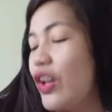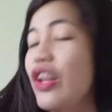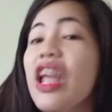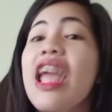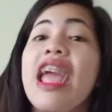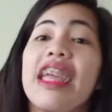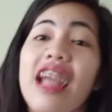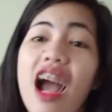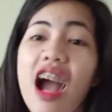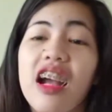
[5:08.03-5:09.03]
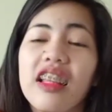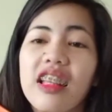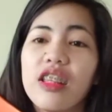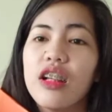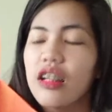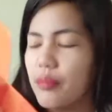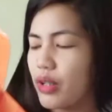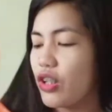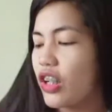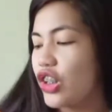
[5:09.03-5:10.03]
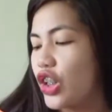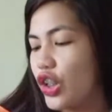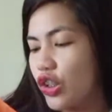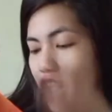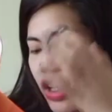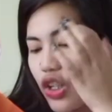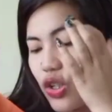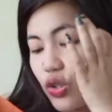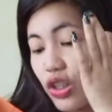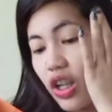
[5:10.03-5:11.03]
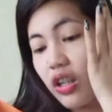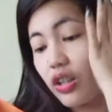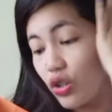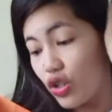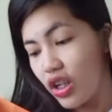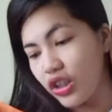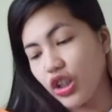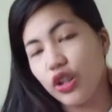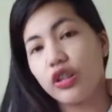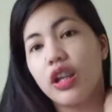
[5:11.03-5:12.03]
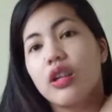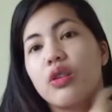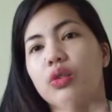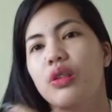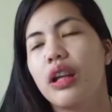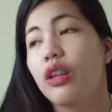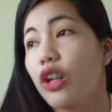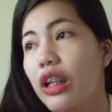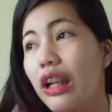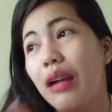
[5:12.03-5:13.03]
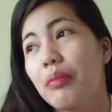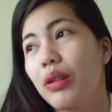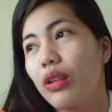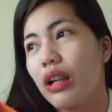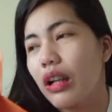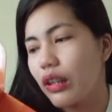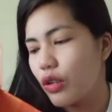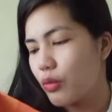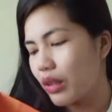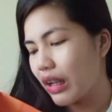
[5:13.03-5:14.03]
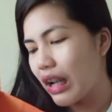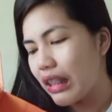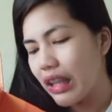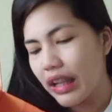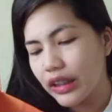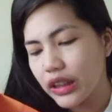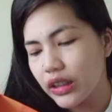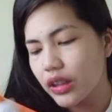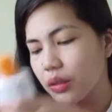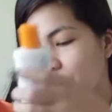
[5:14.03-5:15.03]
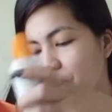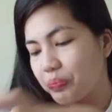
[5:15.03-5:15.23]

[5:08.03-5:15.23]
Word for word: So, yan, yeah, hanggang dito lang naman, yun ang share ko sa inyo, sa inyo, yun ang share ko sa inyo, na ito, ginagamit ko talaga ito, matagal na, since,